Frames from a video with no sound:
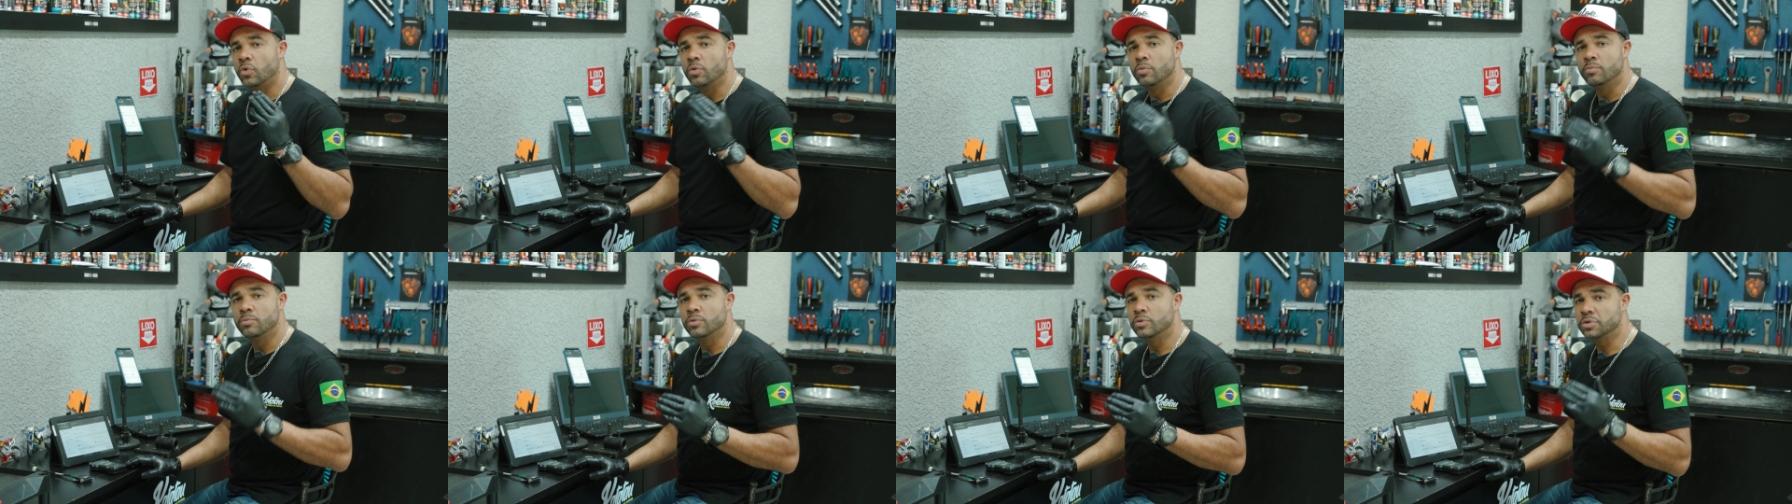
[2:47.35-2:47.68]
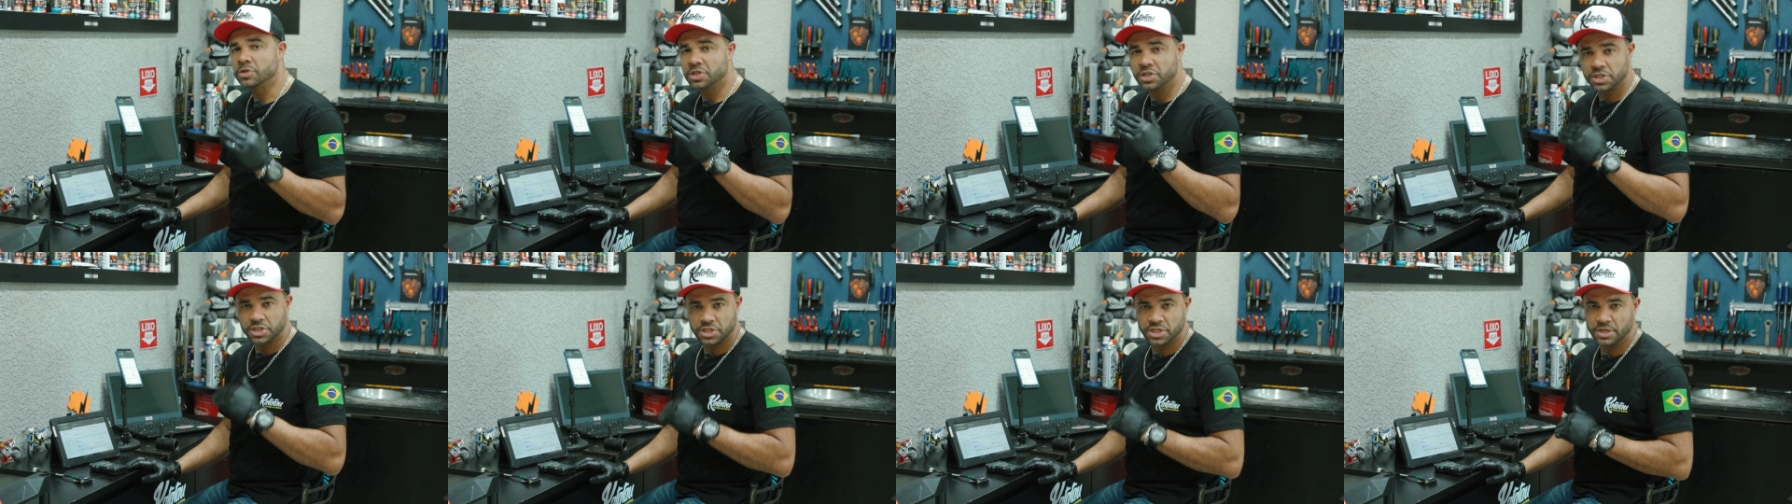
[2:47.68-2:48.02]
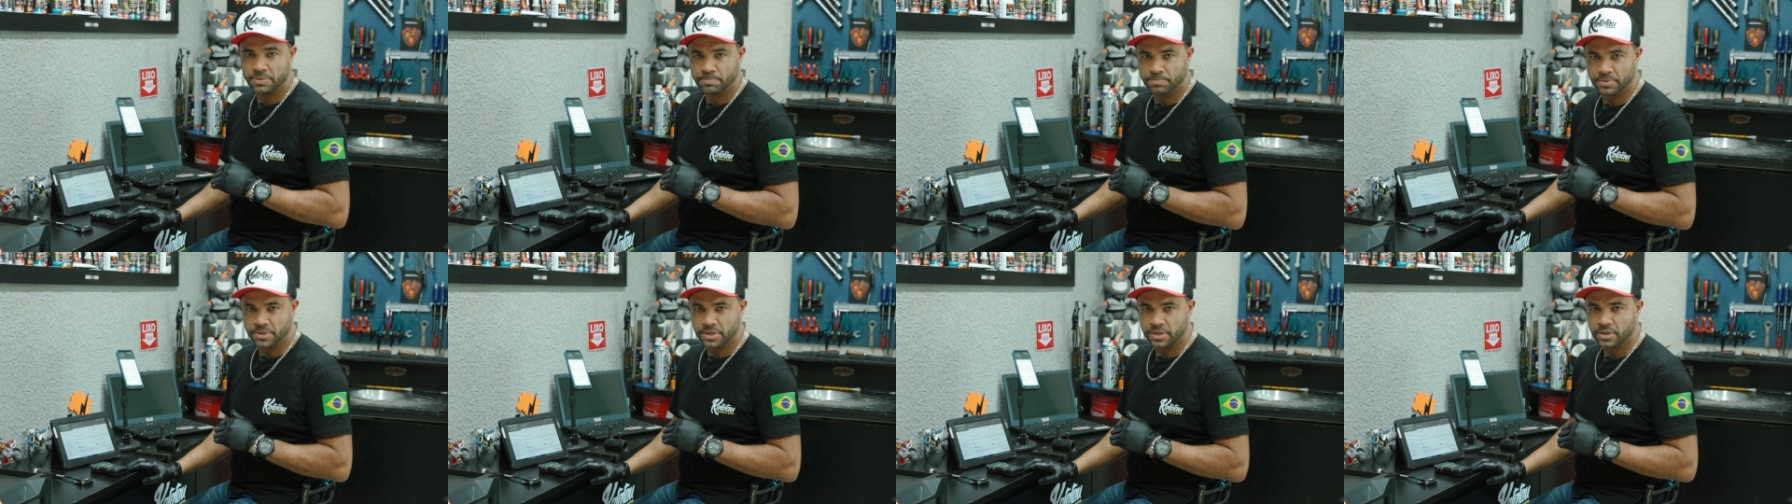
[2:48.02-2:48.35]
o multi
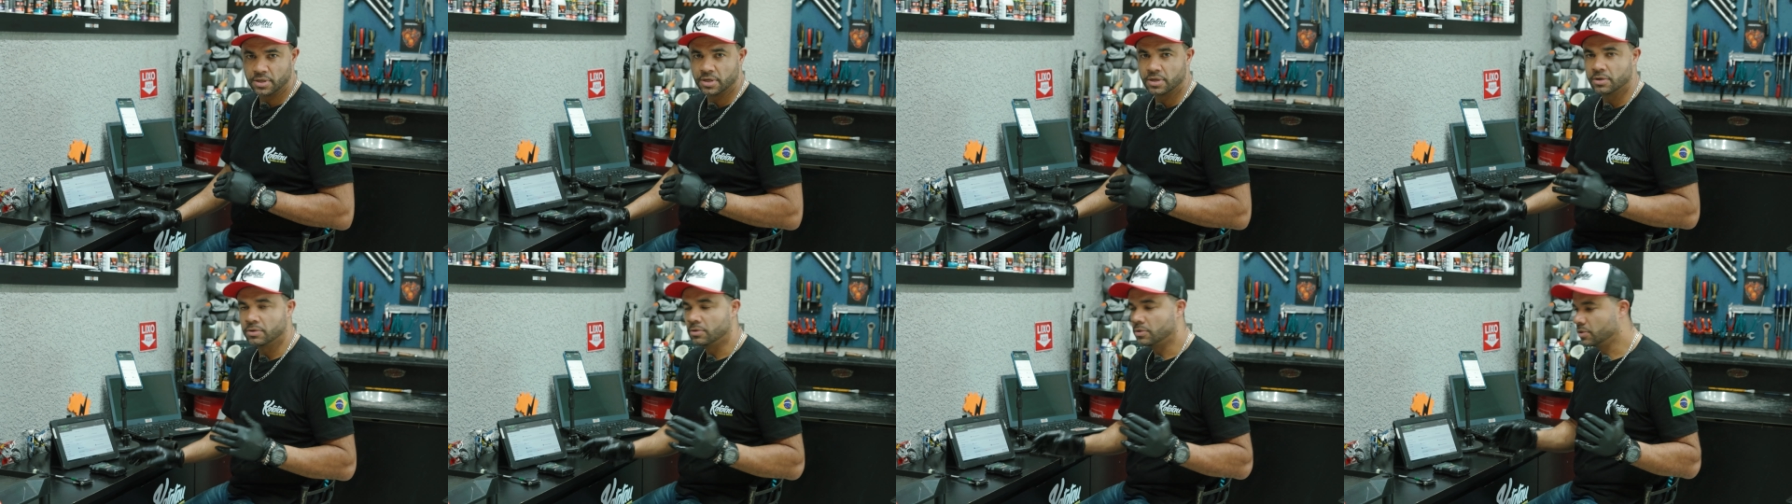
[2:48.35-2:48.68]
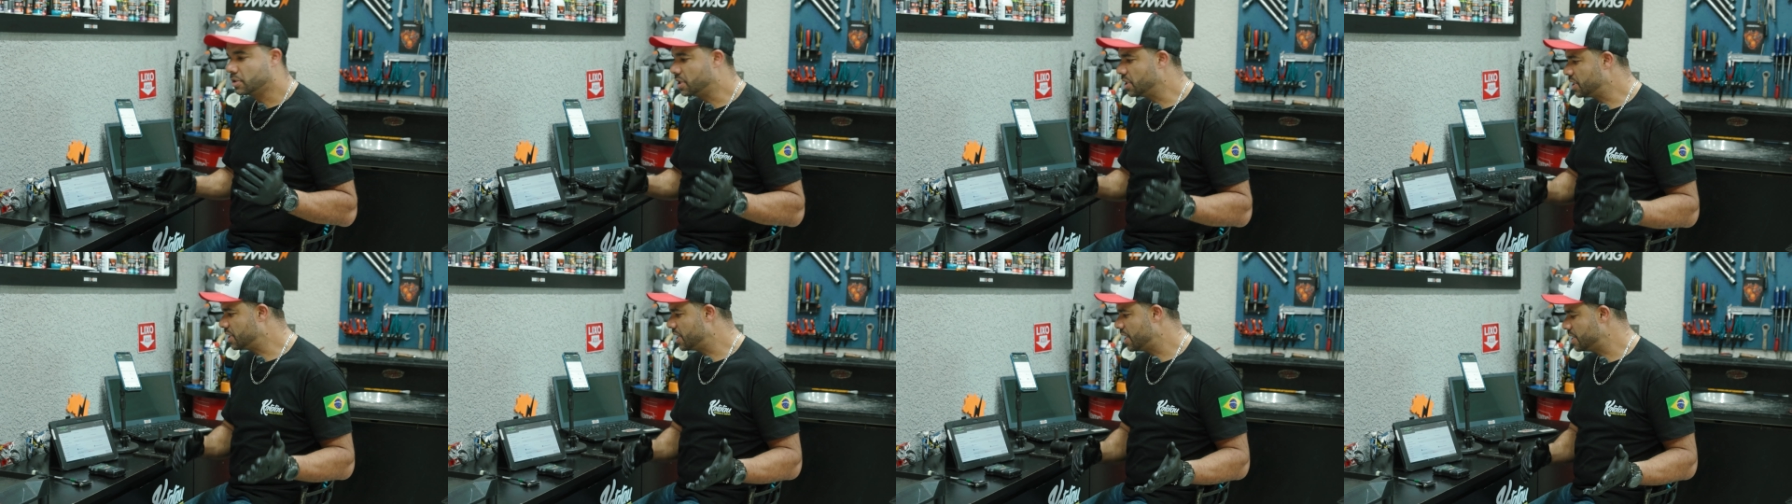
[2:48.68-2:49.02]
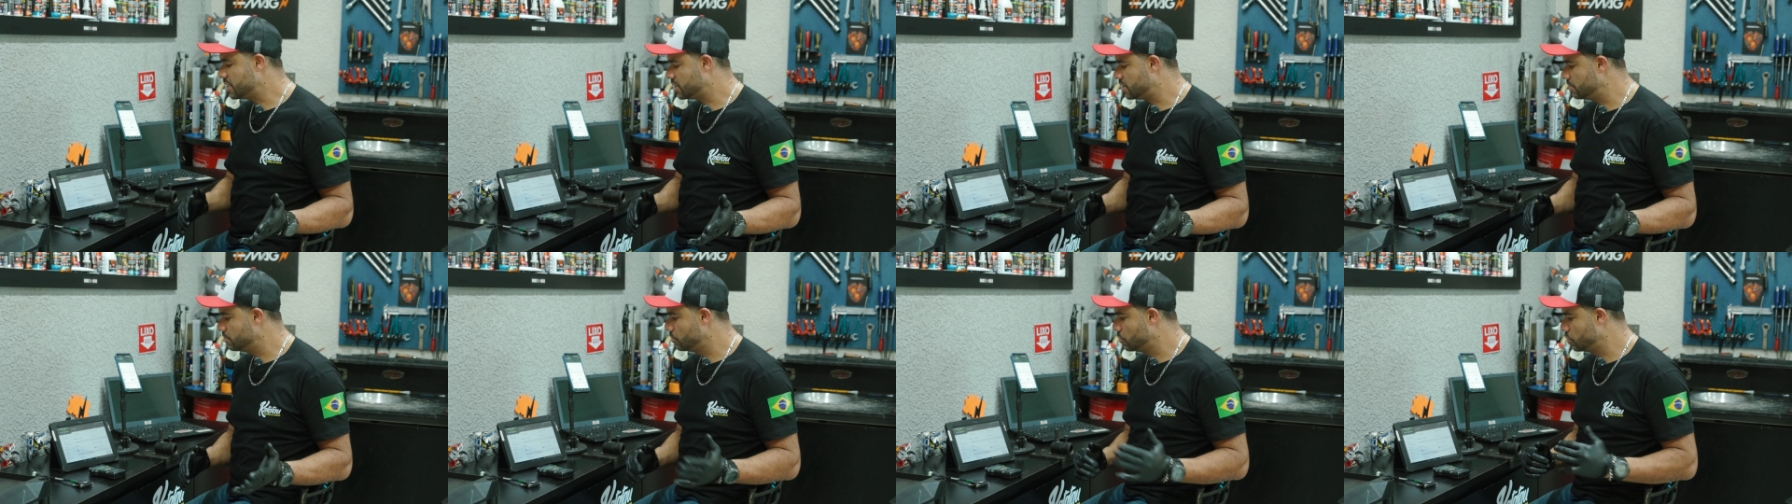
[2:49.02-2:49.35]
chip. O que, que é
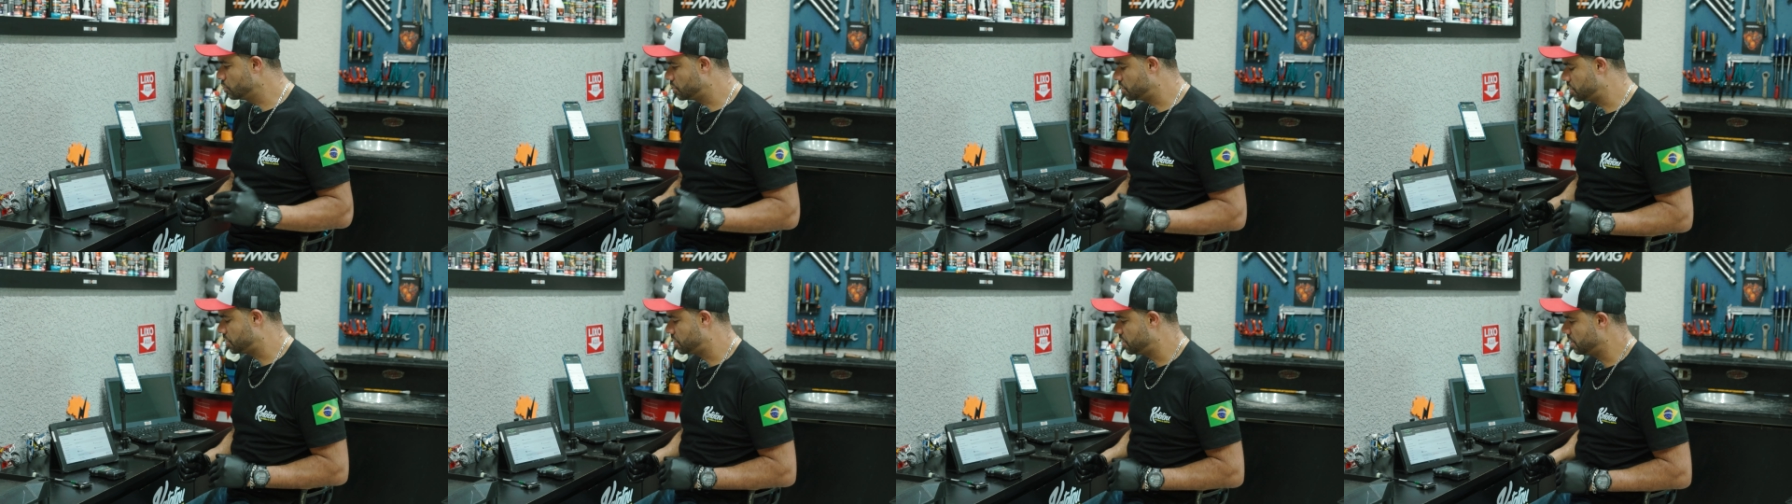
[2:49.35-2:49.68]
esse multi